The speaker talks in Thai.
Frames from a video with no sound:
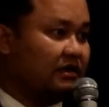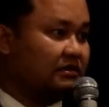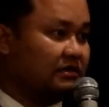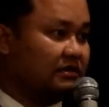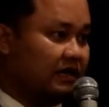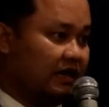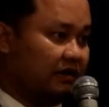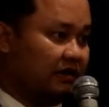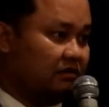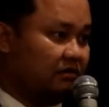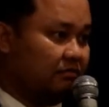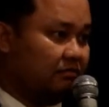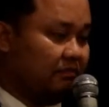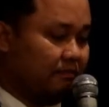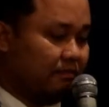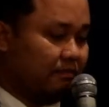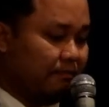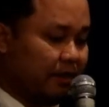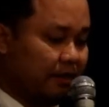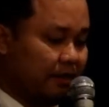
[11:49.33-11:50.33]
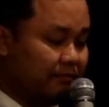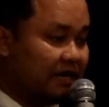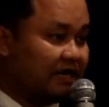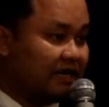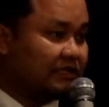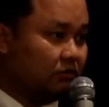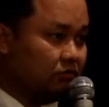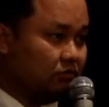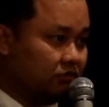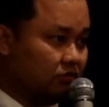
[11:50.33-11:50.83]
ที่เสด็จบำเพ็ญพระ
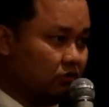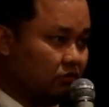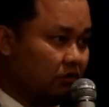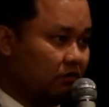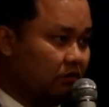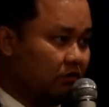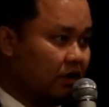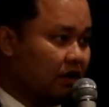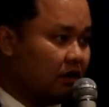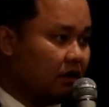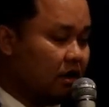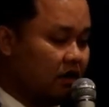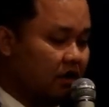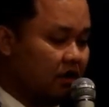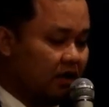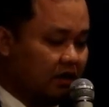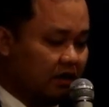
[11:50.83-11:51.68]
ราชกุศล แล้วก็